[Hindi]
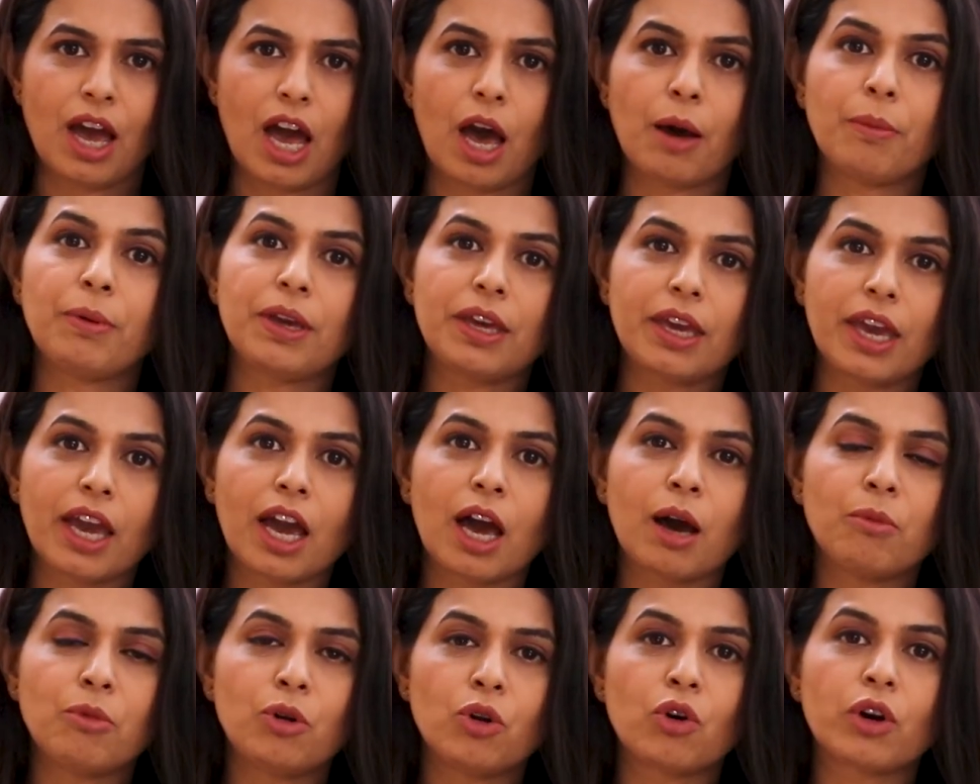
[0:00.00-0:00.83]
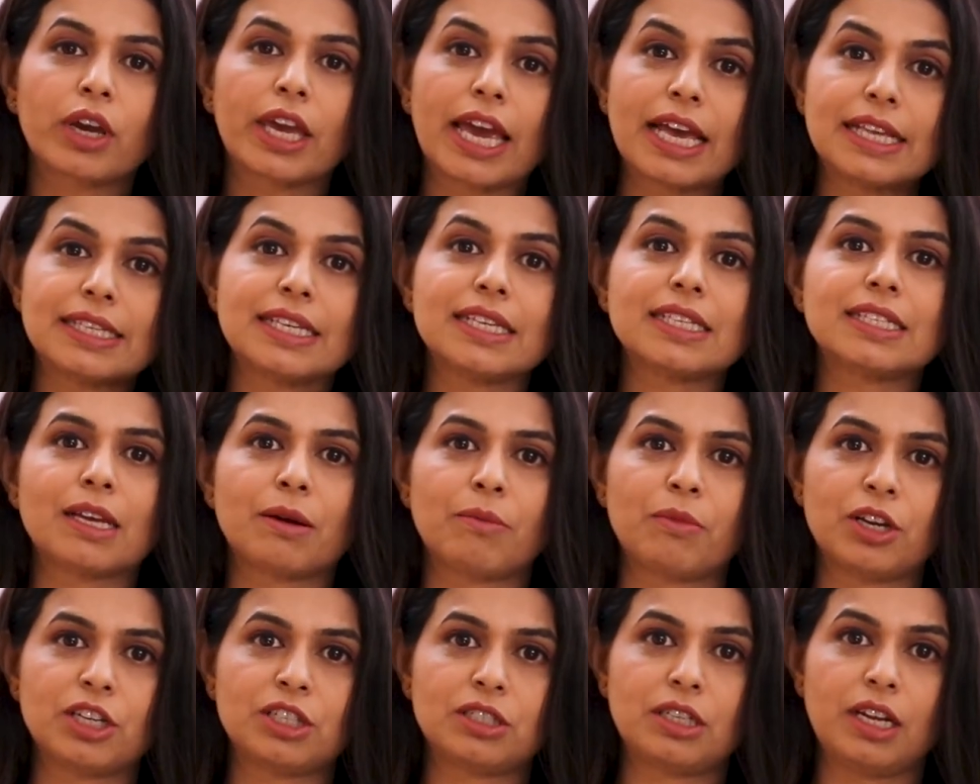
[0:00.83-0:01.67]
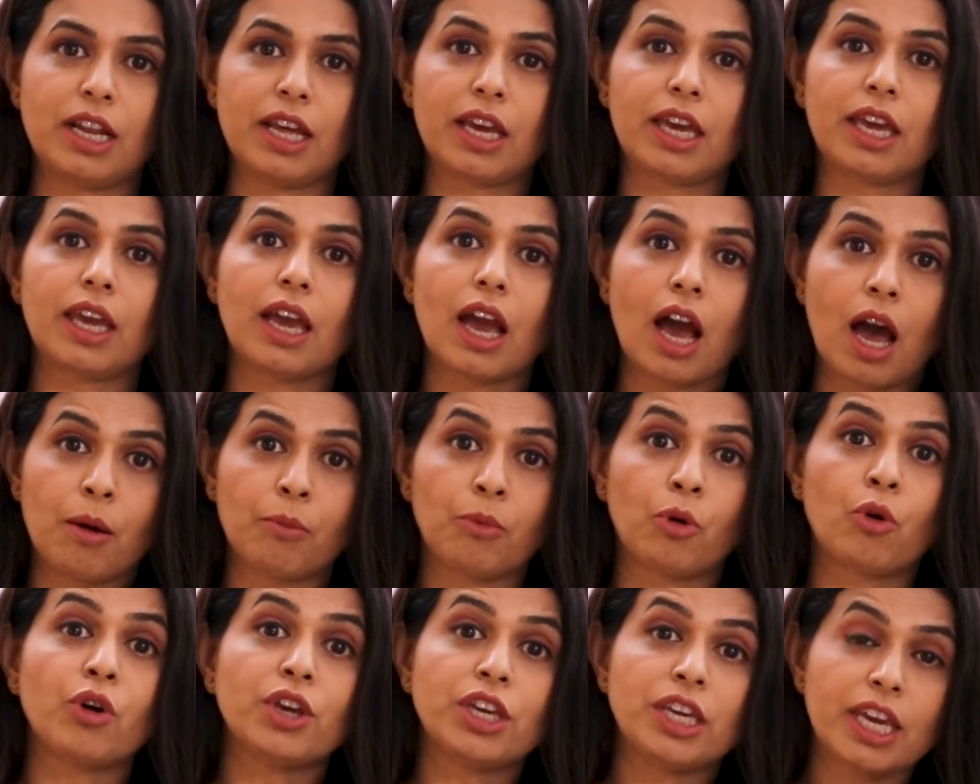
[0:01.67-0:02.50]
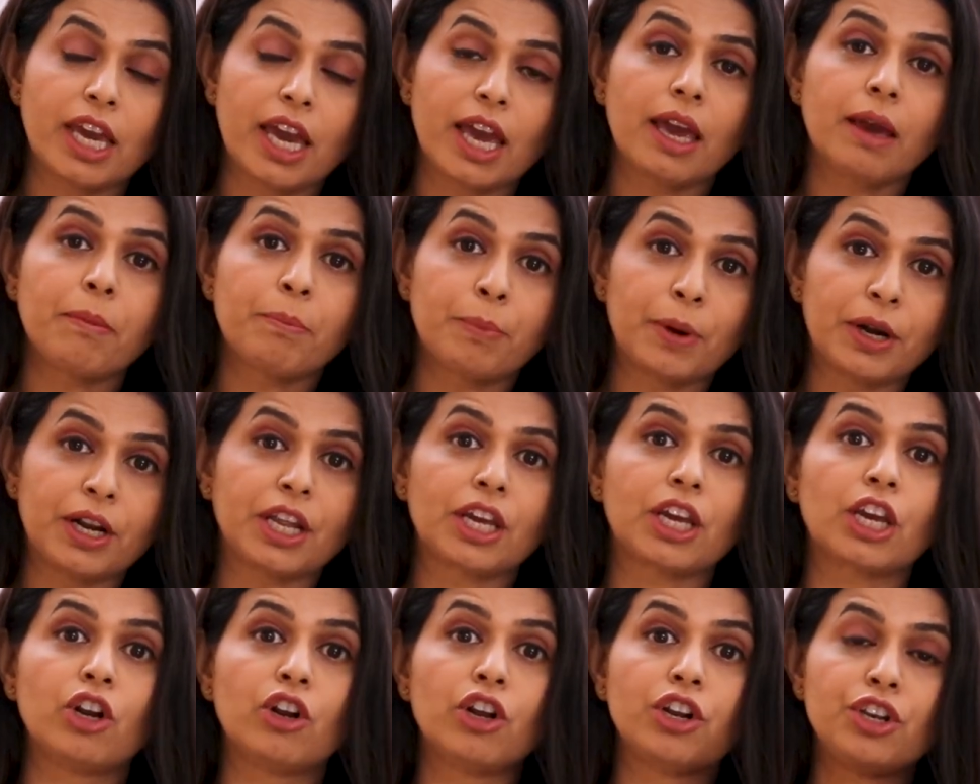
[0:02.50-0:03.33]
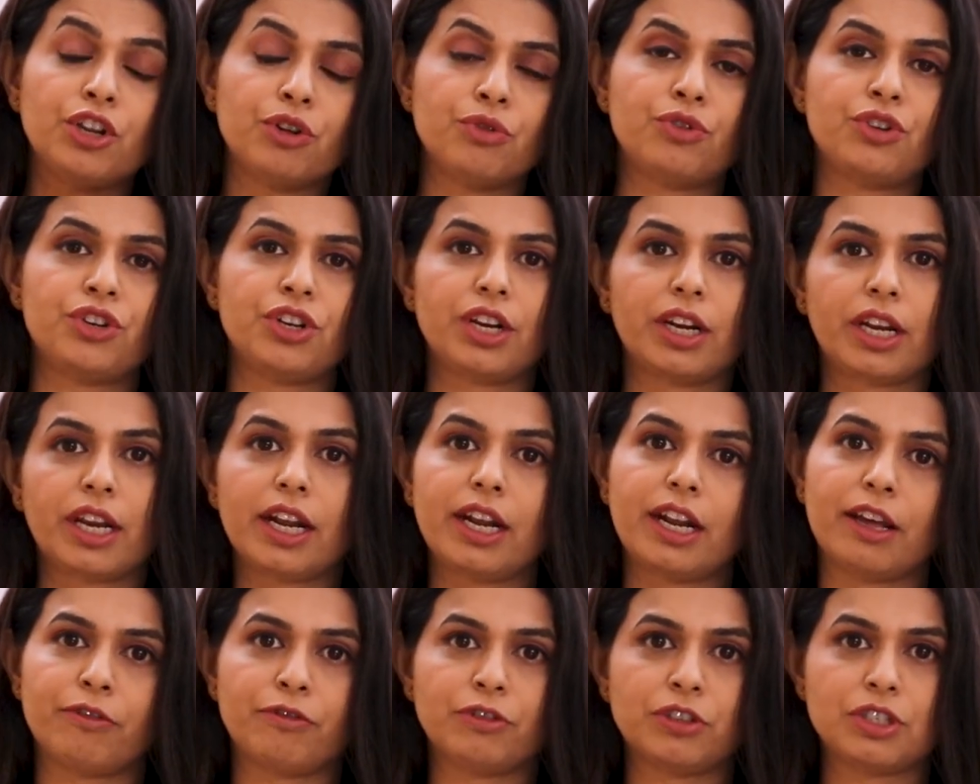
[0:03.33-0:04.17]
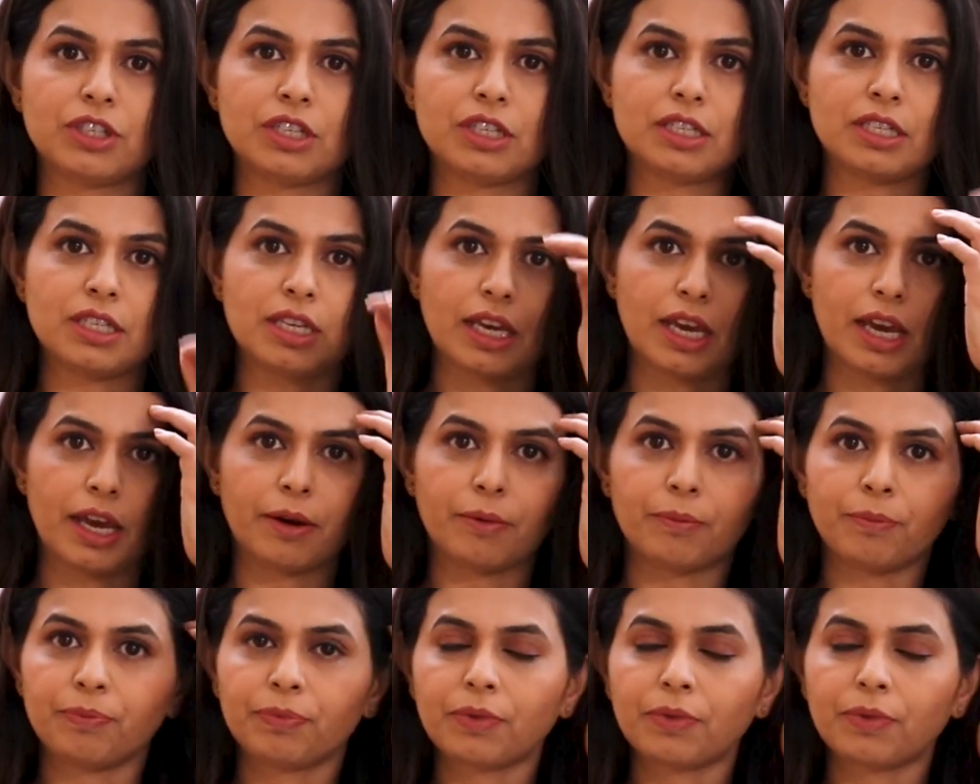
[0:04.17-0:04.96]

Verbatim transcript: अभी ये हम लोग कैसे समझ ले कि हमको ये पर्टिकुलर न्यूट्रिएंट की डेफिशिएंसी है